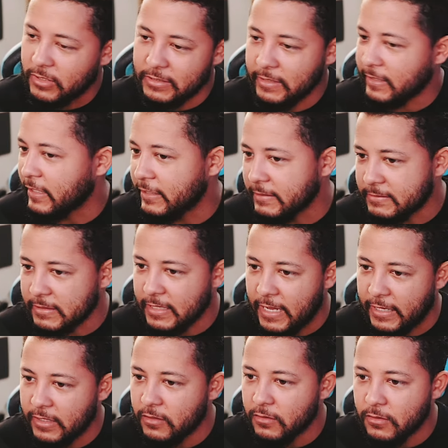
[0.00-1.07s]
Eso es lo que te quiere
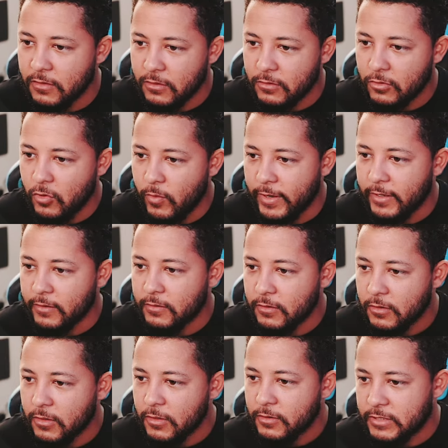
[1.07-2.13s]
decir ahí. ¿Lo ves?